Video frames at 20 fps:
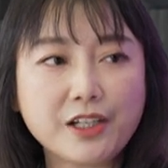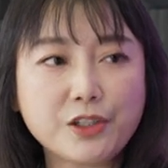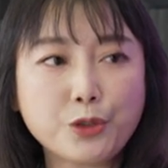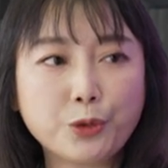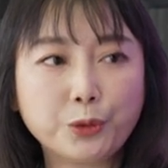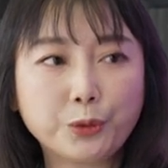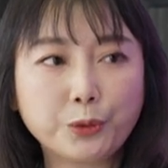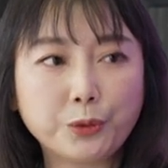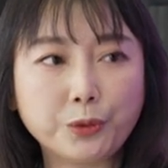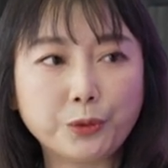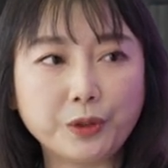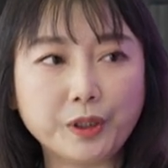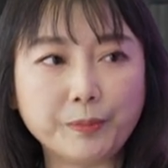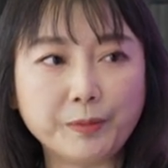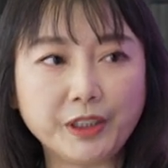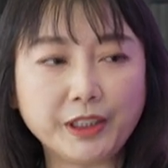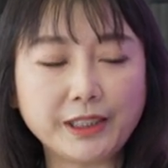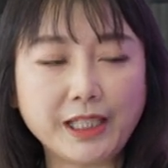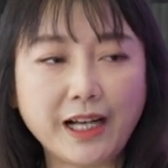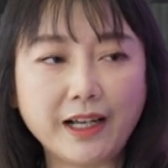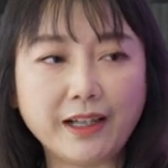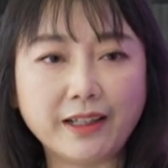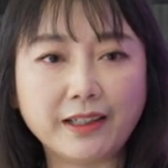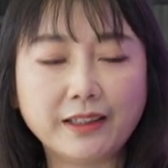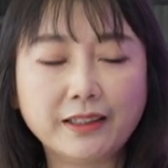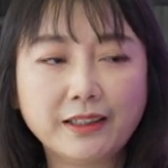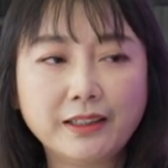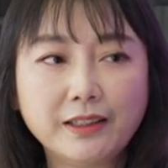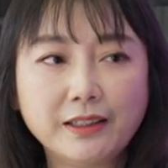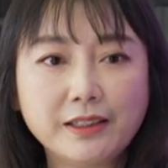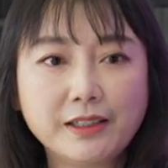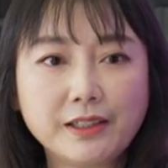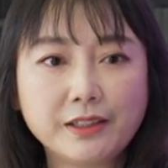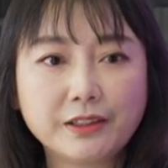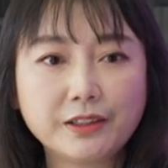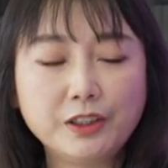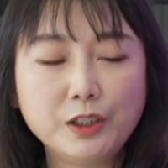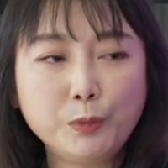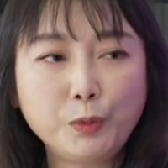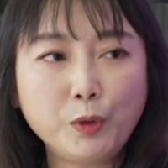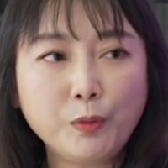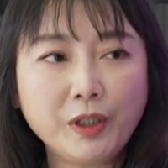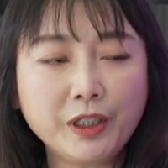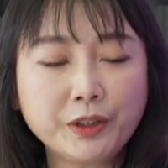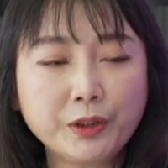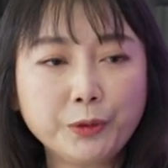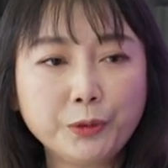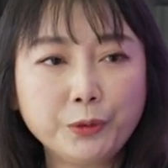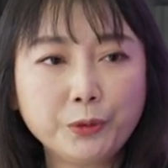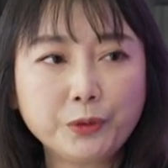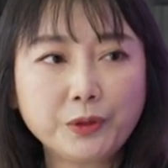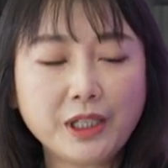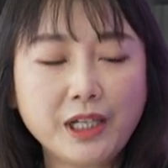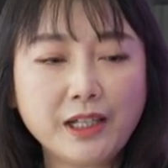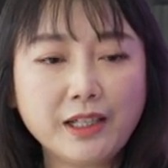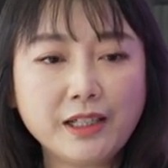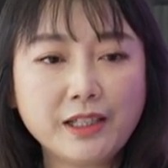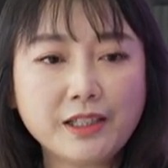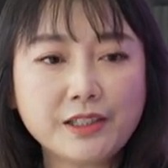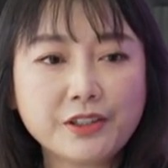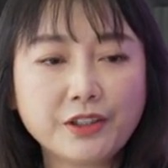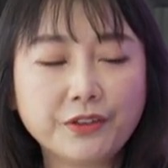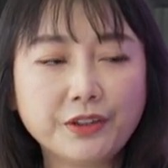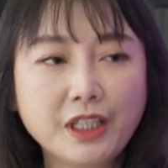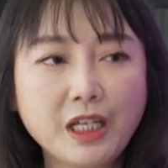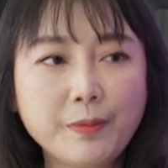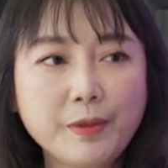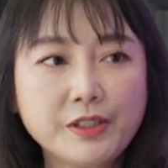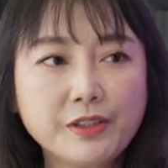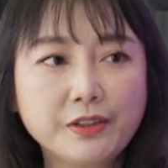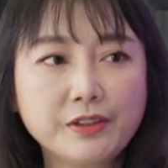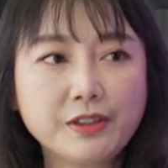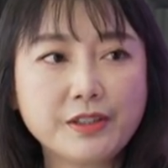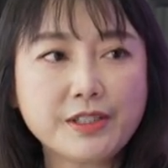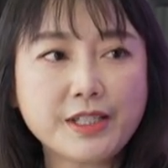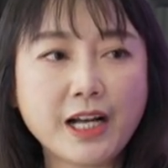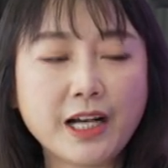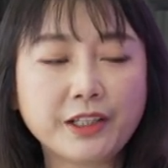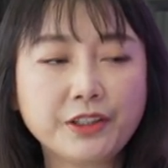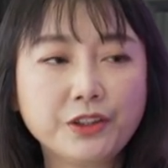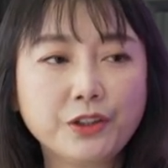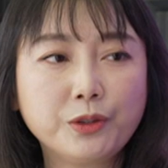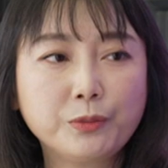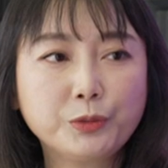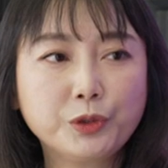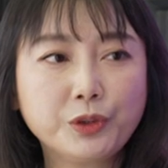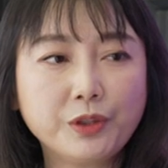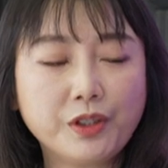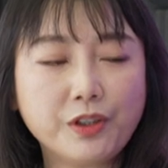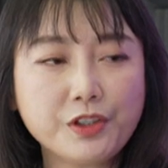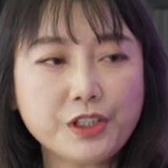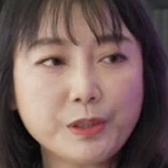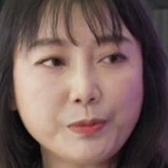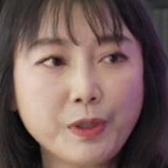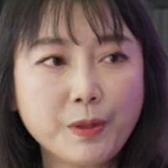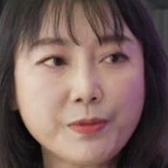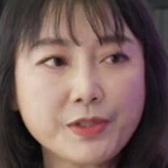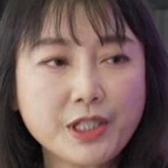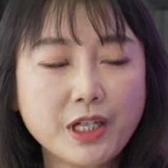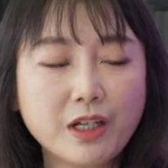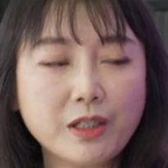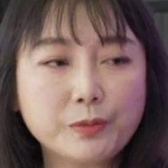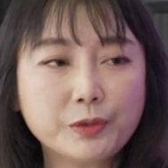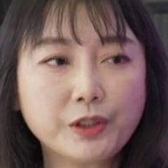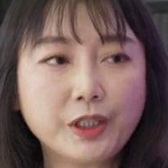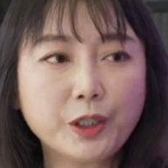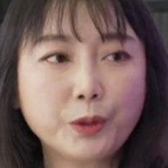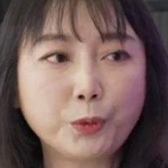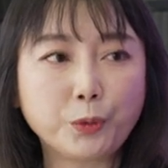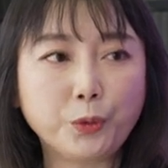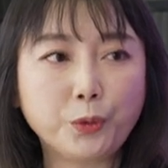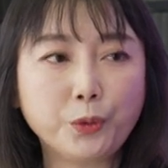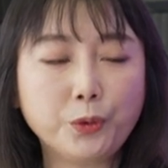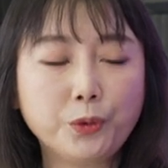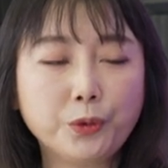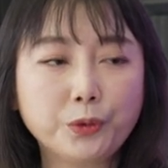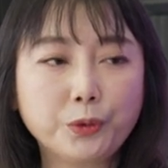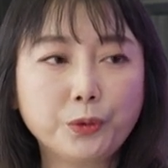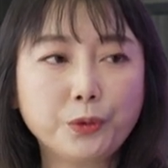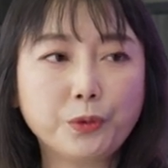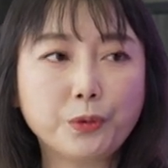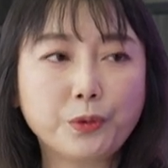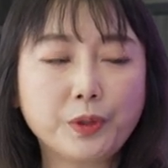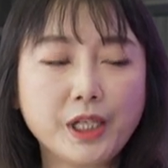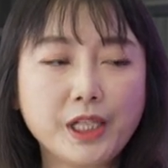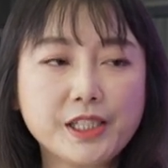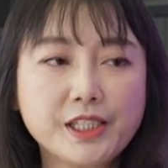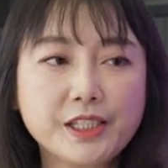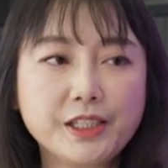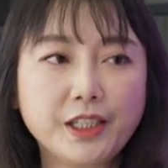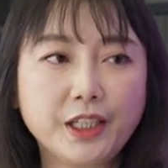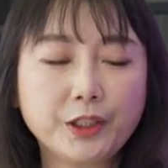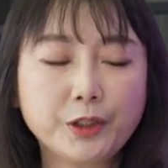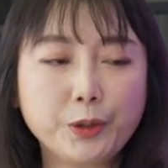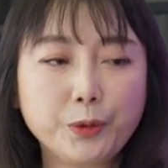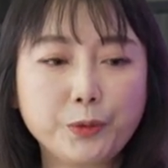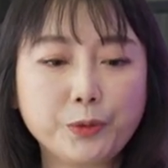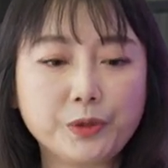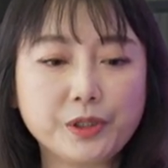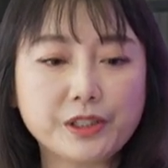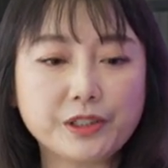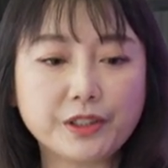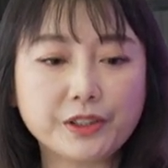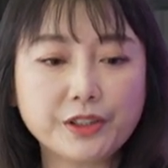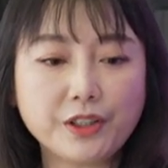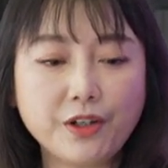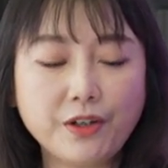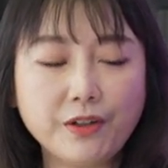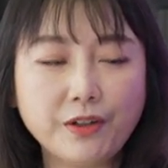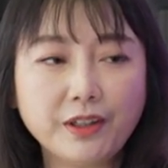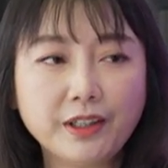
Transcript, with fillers: 정도입니다. 네. 늘봄학교가 전남에서는 작년부터 시범 사업을 했고 음. 또 올해 진행되고 있어서